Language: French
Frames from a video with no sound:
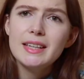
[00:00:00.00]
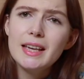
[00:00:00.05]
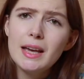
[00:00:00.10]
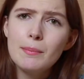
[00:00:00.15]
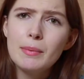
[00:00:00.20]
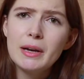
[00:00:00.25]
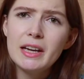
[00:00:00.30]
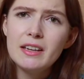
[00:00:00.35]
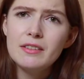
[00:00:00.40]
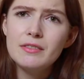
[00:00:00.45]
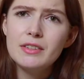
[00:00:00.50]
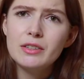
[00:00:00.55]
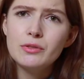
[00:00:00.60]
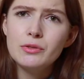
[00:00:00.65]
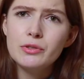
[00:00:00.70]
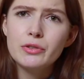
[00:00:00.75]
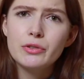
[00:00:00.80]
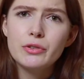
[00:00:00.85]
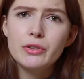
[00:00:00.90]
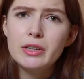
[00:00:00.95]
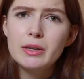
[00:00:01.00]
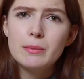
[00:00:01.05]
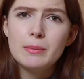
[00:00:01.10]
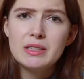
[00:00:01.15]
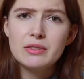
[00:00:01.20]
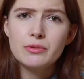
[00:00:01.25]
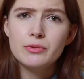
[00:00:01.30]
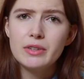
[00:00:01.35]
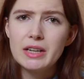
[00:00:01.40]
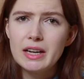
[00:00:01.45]
Et après il vient nous engueuler
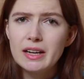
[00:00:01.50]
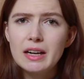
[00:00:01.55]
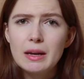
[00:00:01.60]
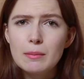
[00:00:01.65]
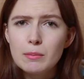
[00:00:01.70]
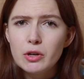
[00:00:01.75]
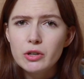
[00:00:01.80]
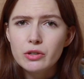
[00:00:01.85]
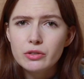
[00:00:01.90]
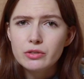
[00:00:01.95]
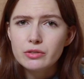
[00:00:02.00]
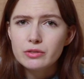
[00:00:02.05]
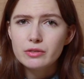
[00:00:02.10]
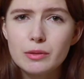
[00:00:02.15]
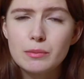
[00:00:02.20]
parce qu'on claque la porte.